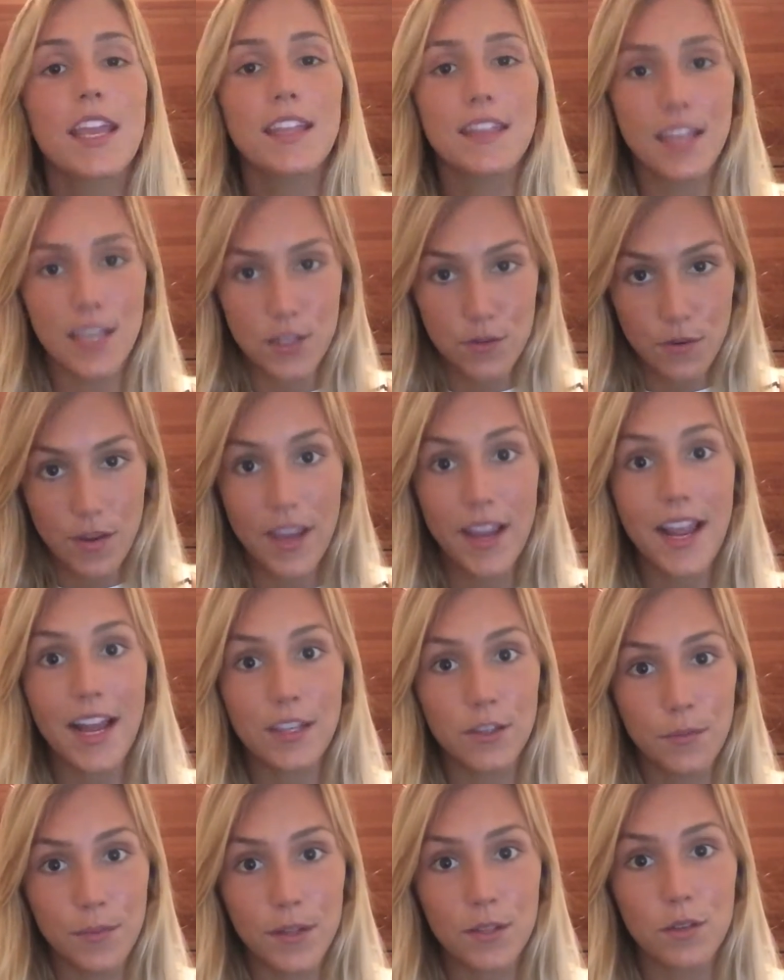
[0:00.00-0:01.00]
e deixa um
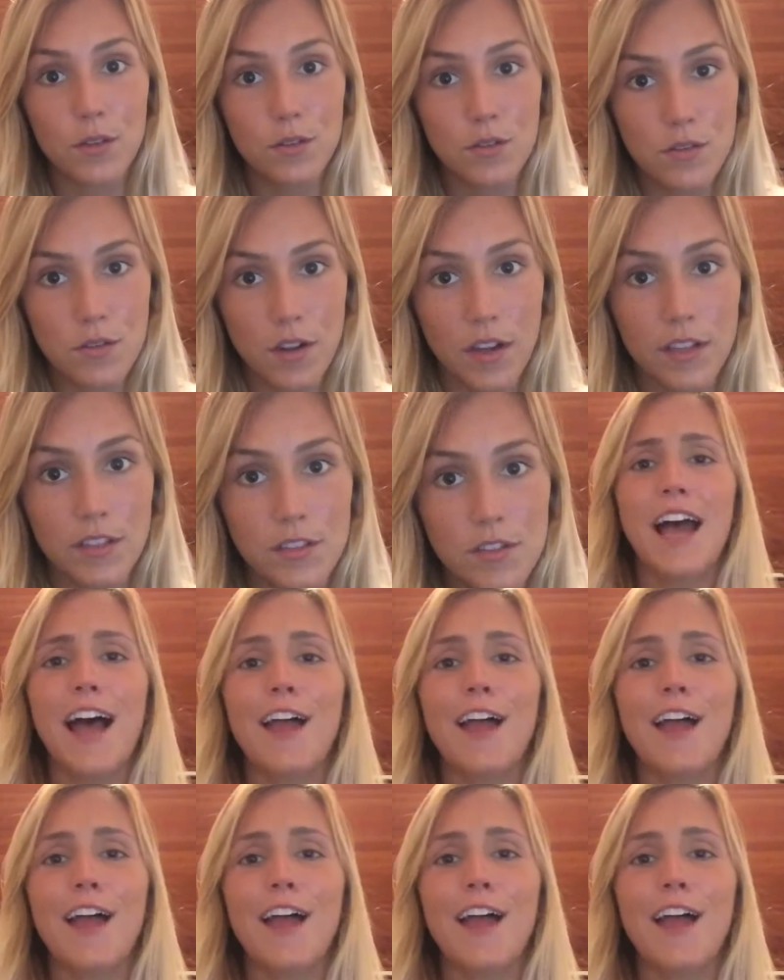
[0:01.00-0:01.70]
recado para todos nós.